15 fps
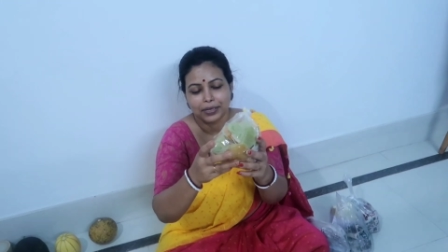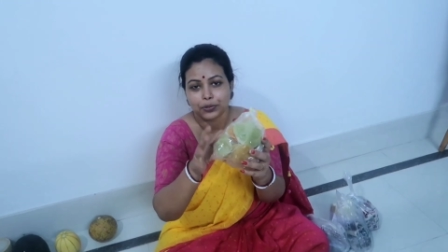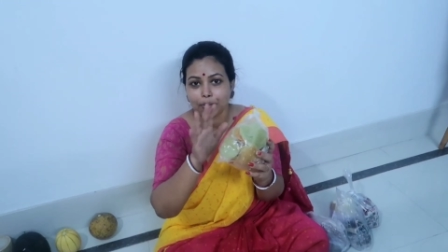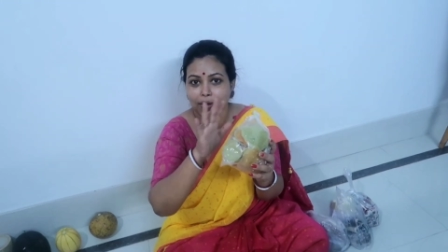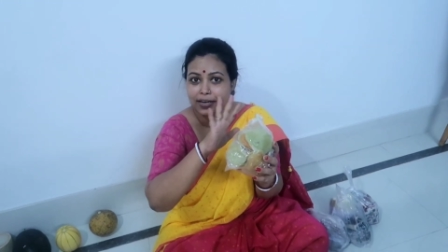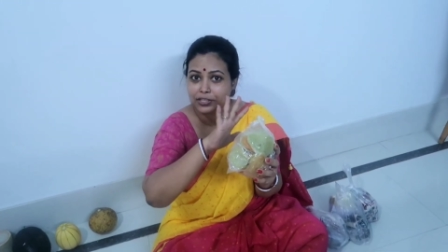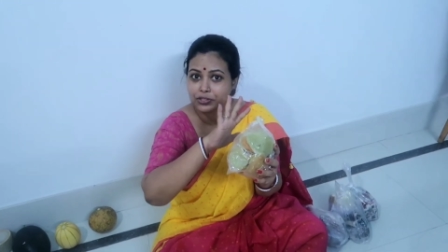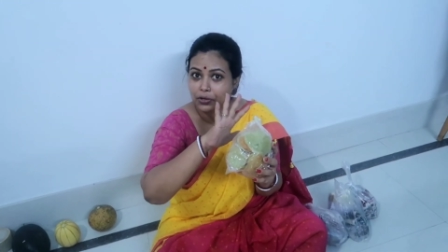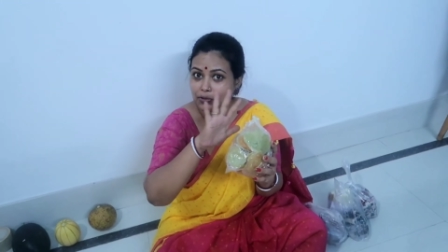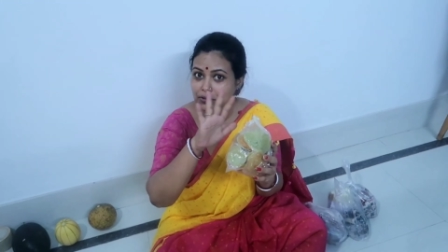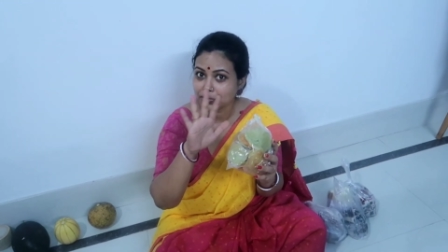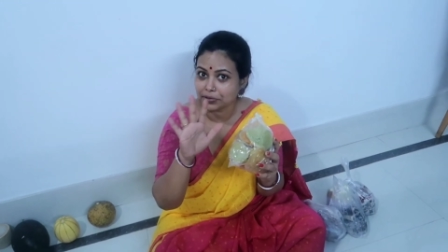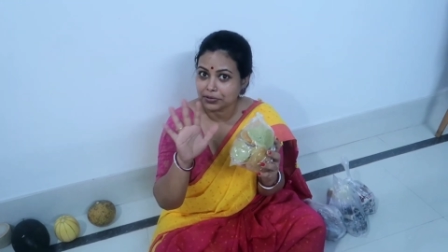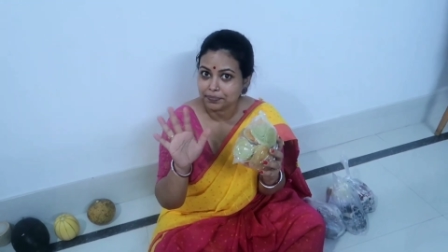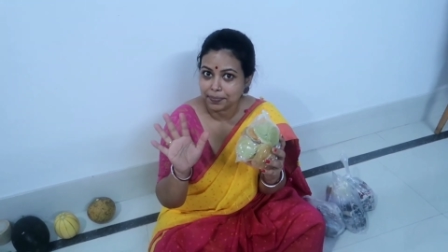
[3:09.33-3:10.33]
দোকানে যত
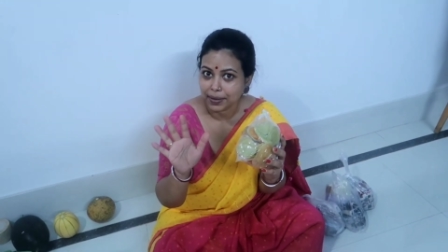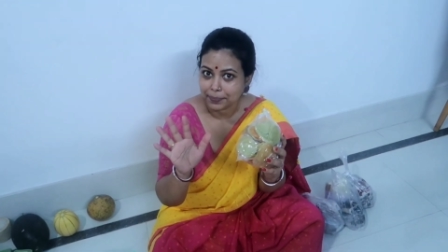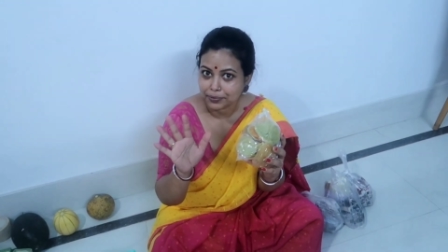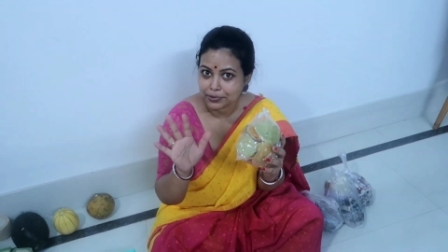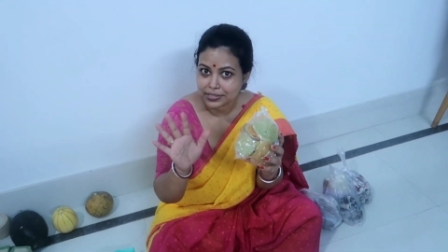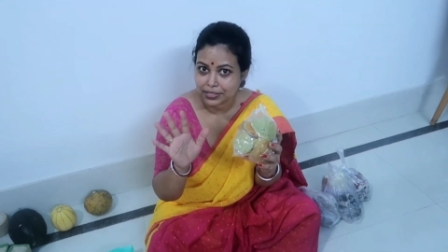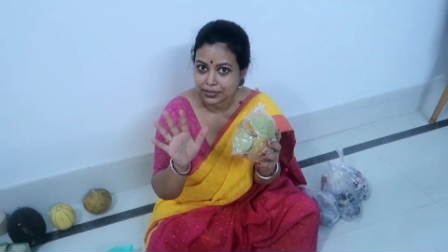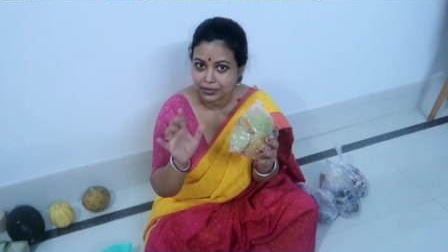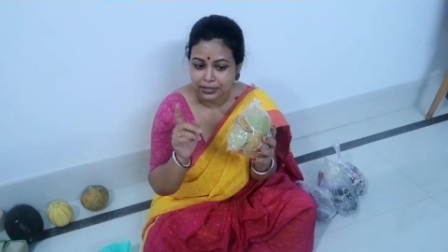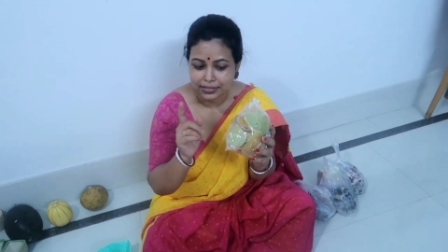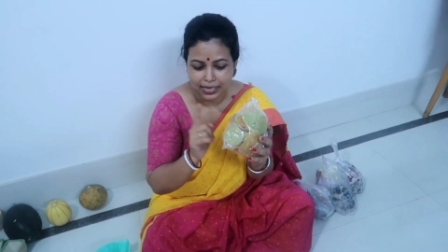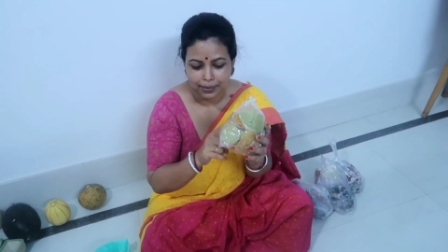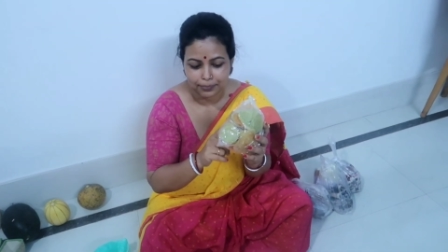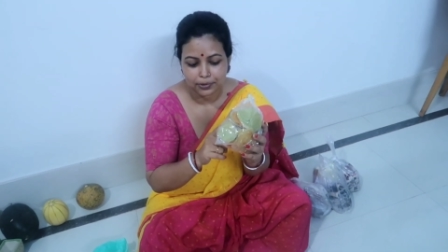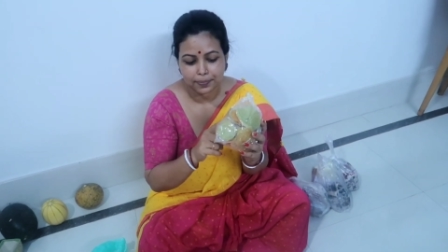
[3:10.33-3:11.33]
রকম পাপড় ছিল
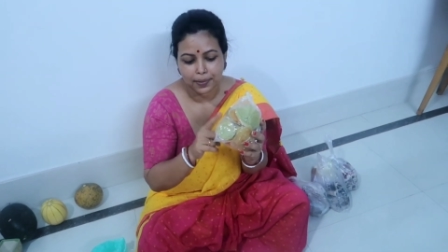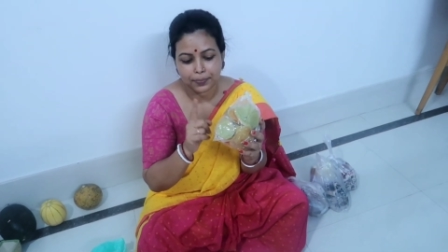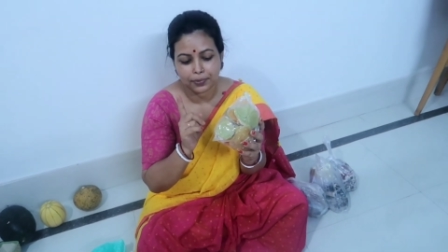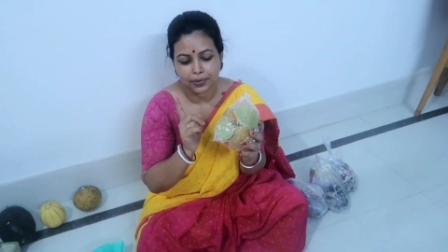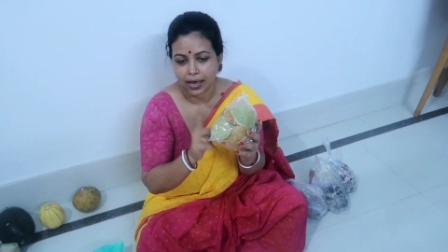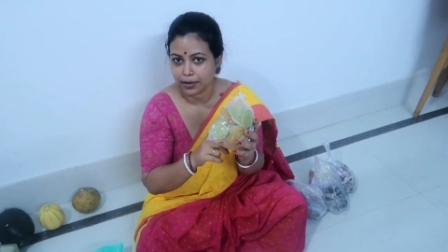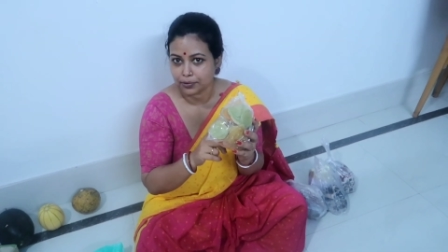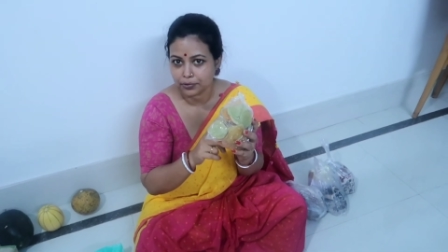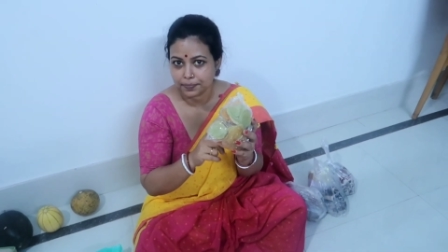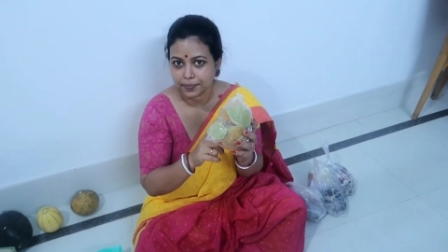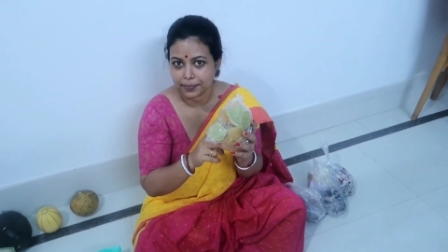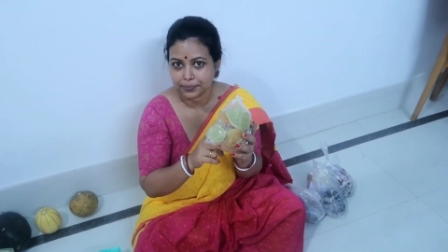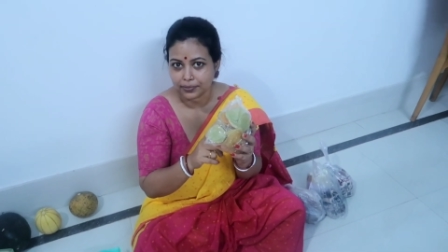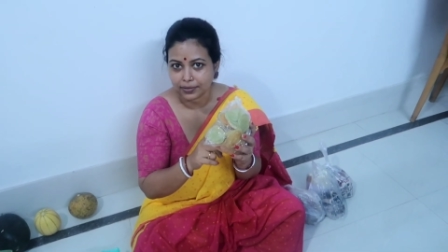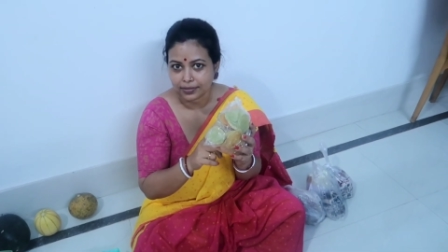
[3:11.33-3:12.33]
সাগর পাপড় আলুর
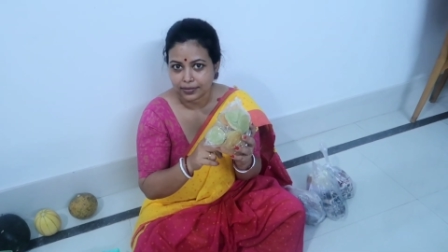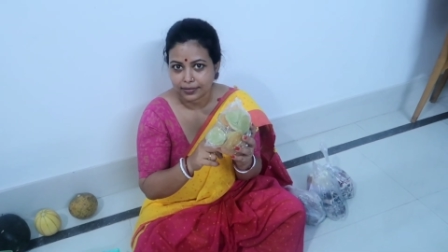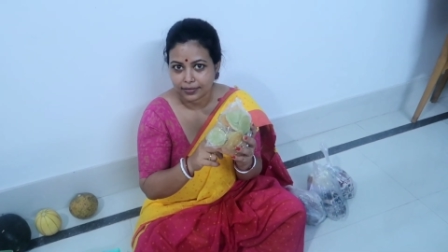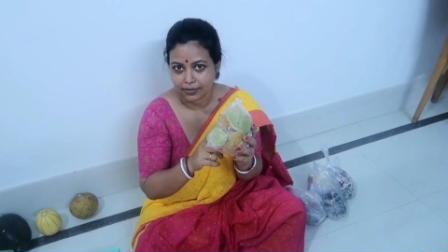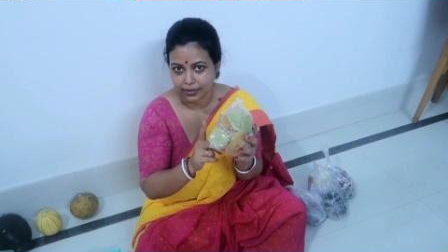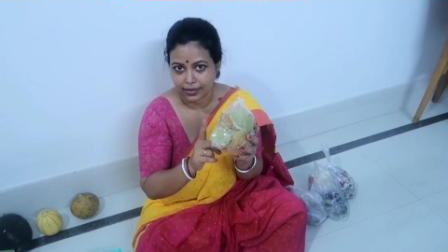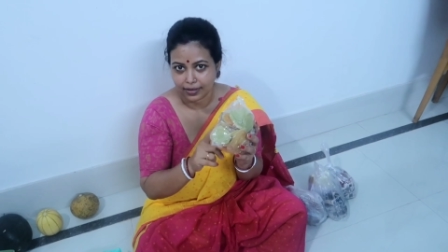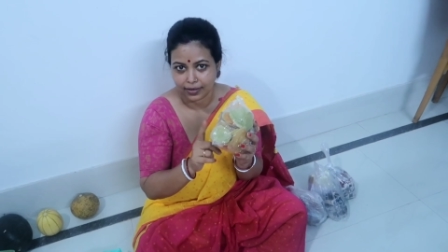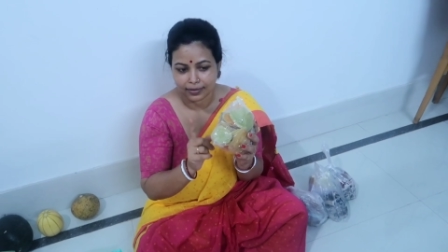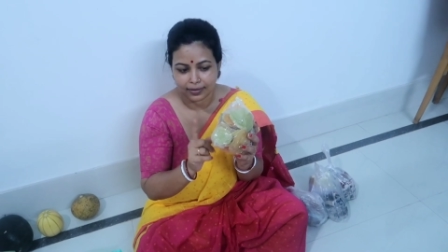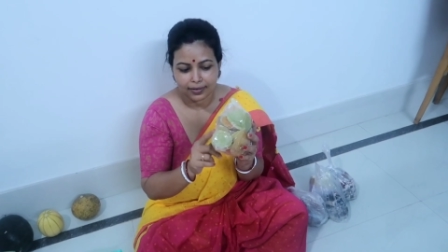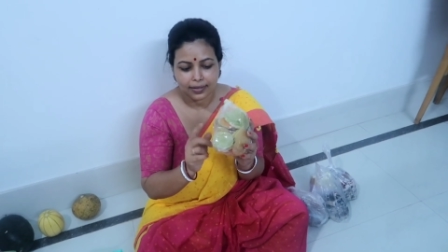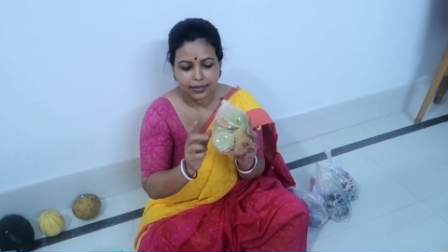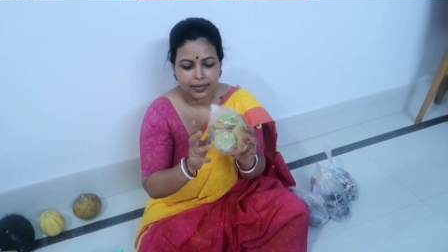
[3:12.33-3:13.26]
পাপড় হয় না